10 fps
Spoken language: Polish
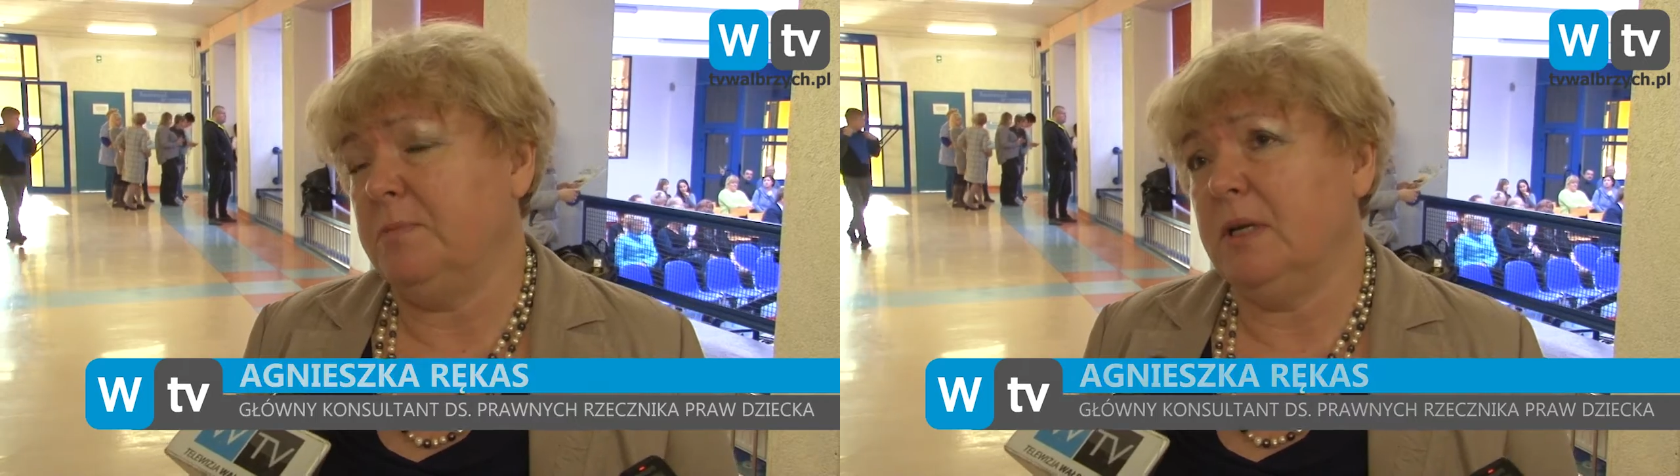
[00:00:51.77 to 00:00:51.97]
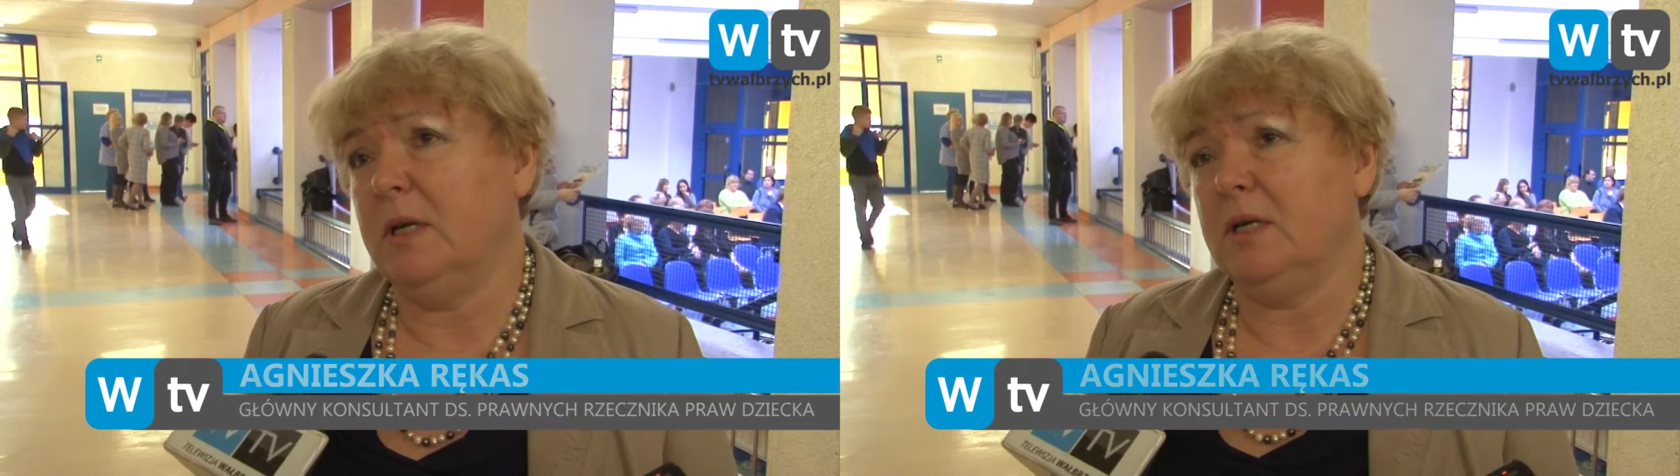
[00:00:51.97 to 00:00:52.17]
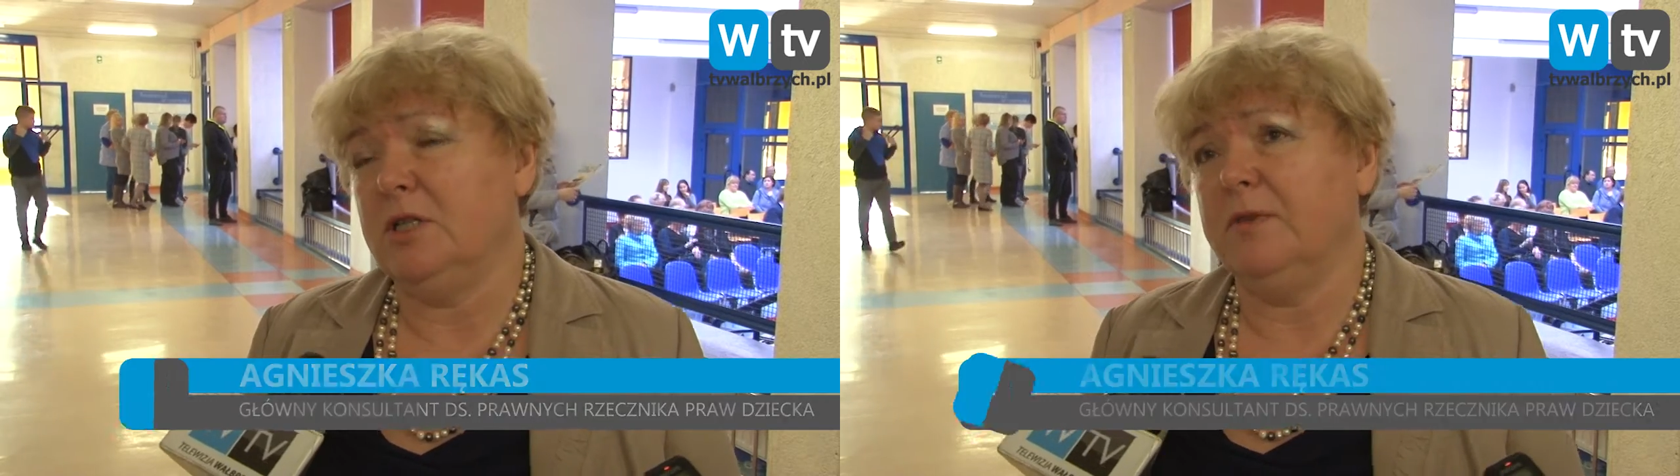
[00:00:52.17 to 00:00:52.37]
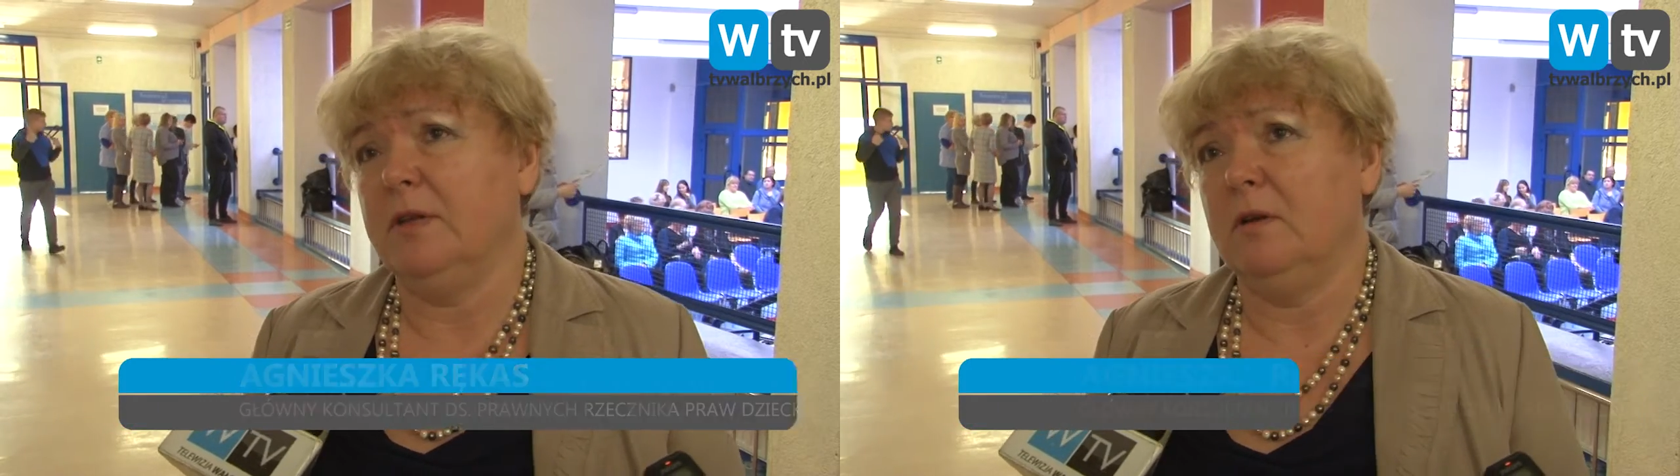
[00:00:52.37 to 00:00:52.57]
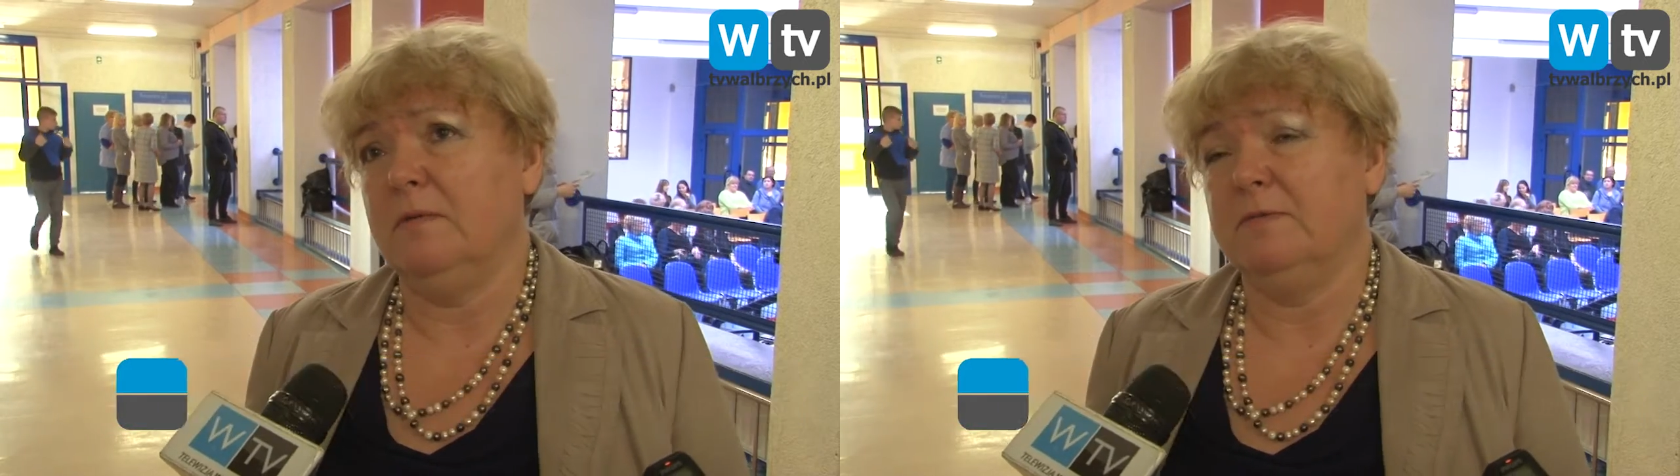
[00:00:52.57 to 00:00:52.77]
Badania
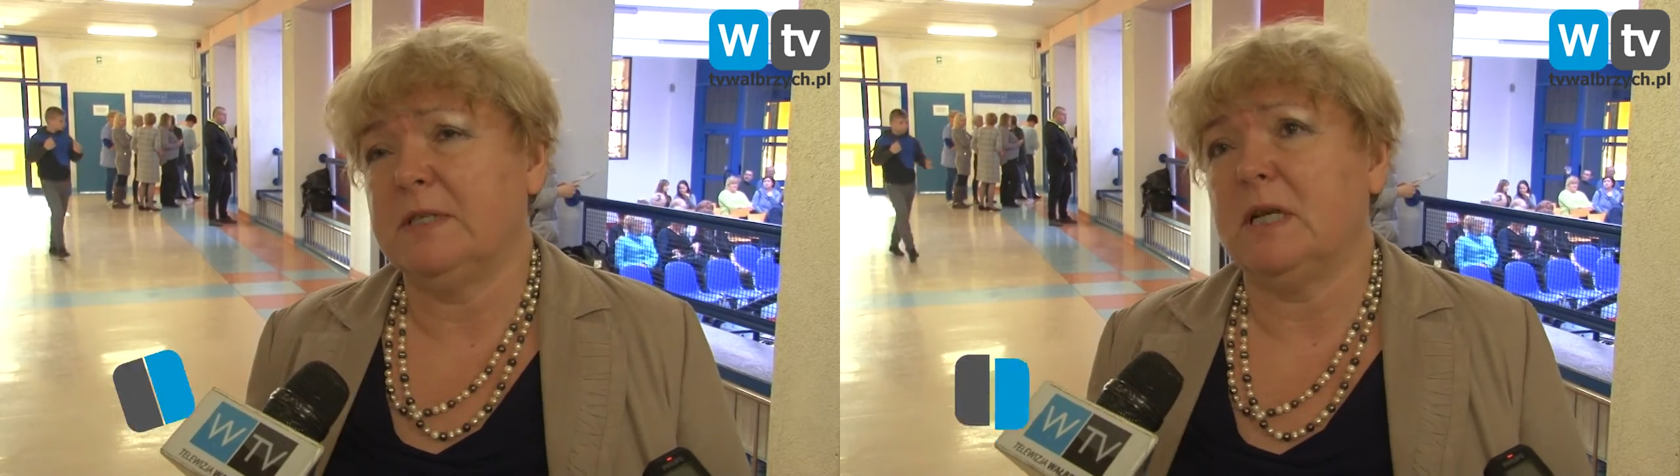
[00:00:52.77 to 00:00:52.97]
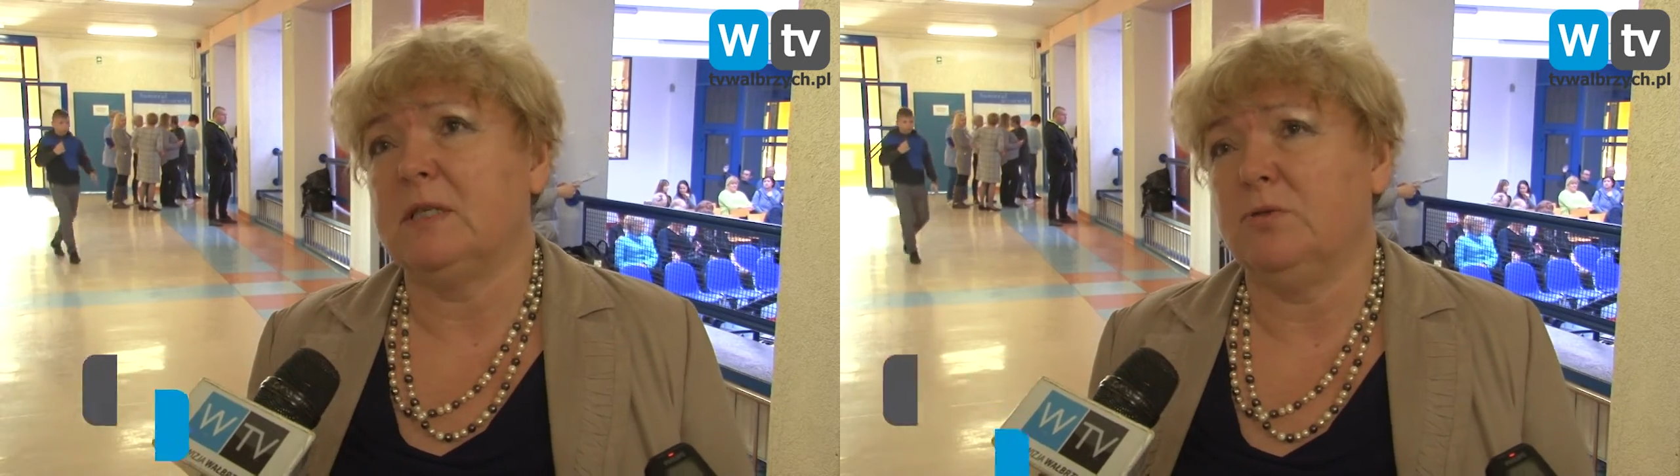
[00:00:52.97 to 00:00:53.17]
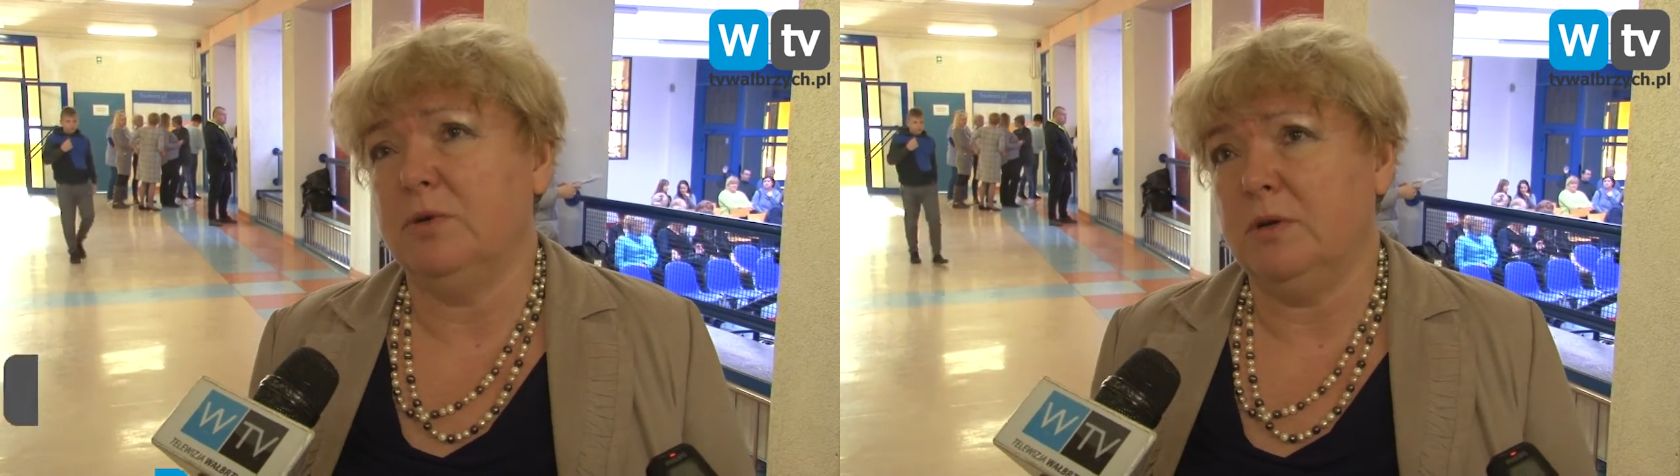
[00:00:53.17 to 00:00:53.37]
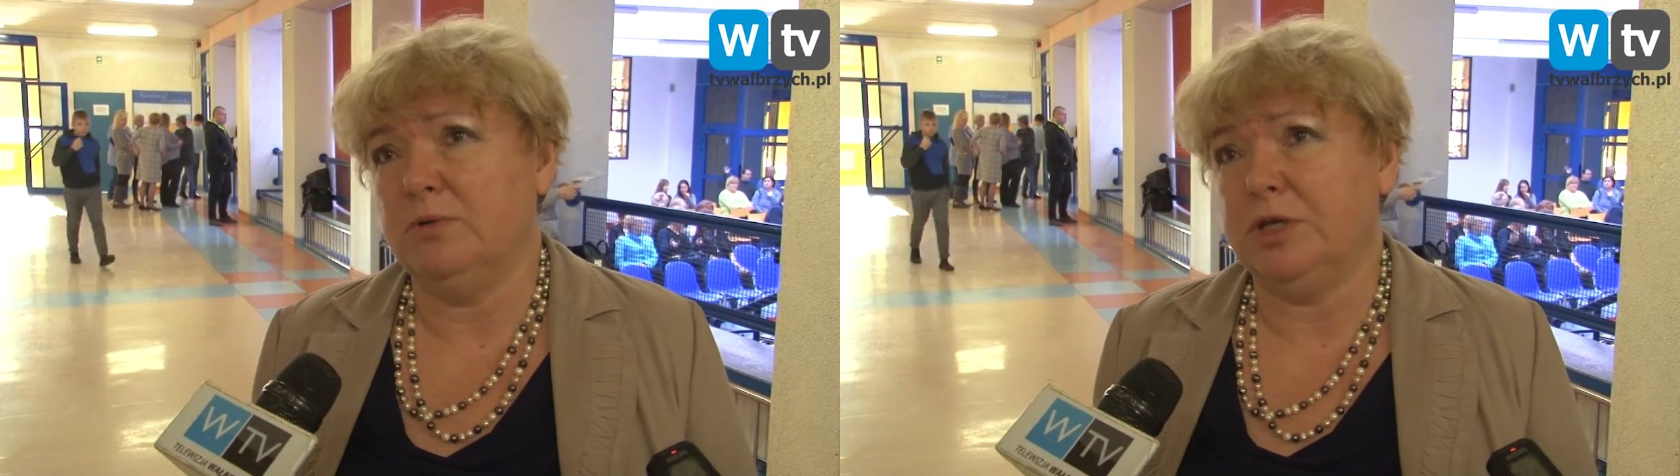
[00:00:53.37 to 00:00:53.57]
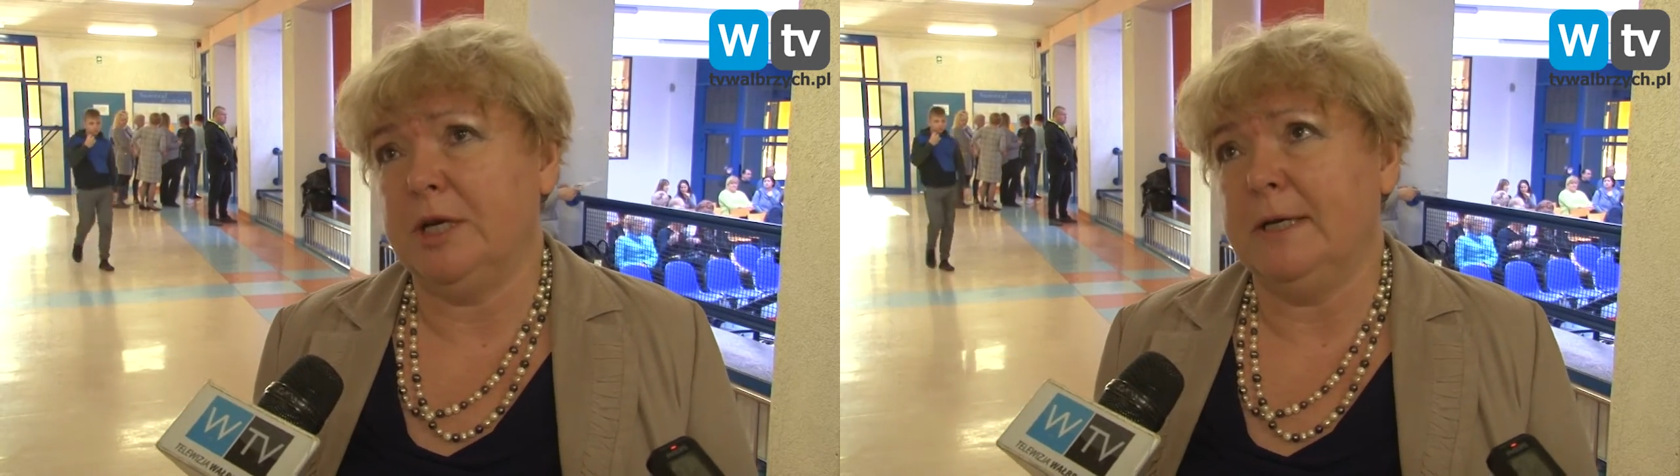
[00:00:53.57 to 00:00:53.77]
światowe wskazują,
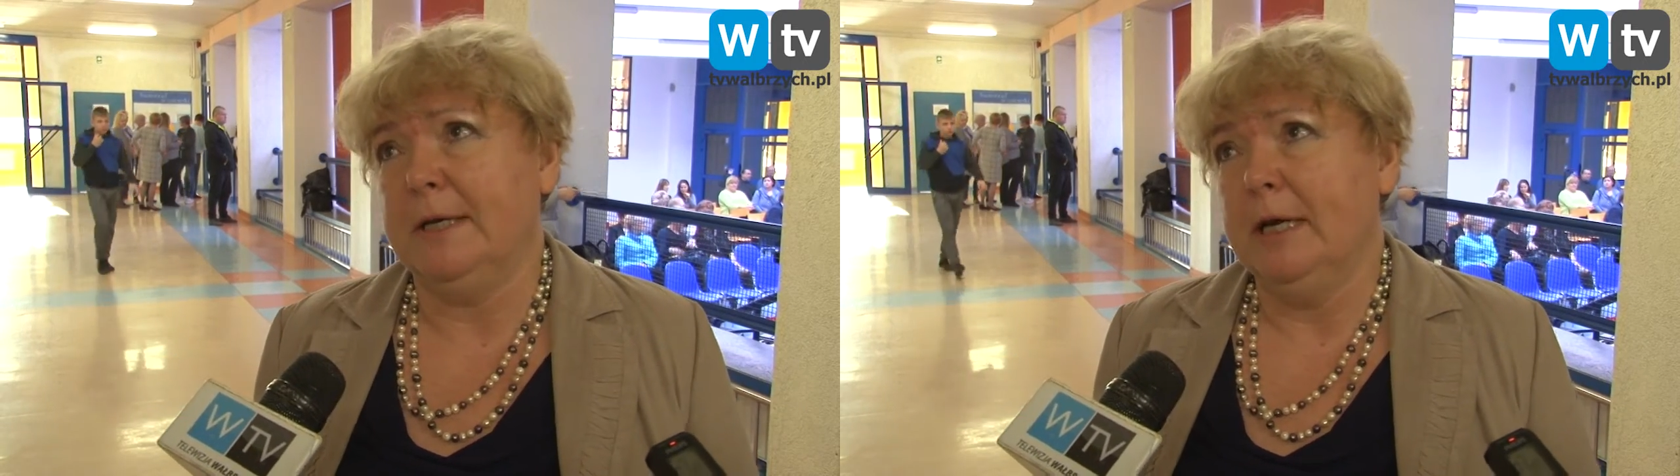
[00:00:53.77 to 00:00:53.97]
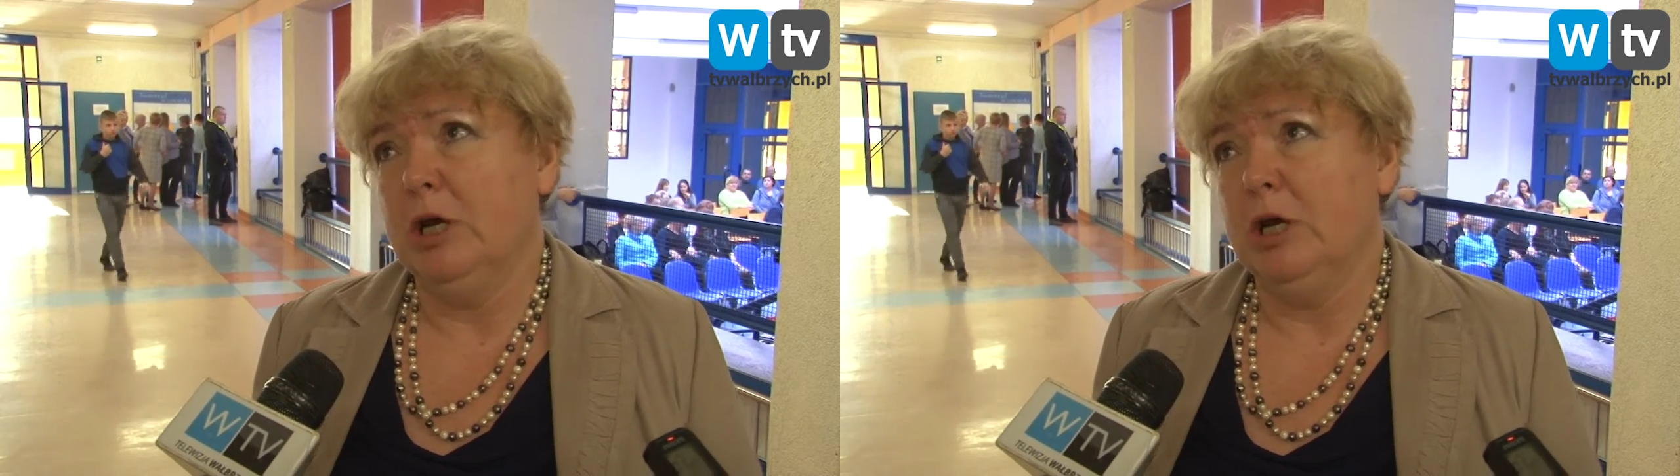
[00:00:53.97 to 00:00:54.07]
że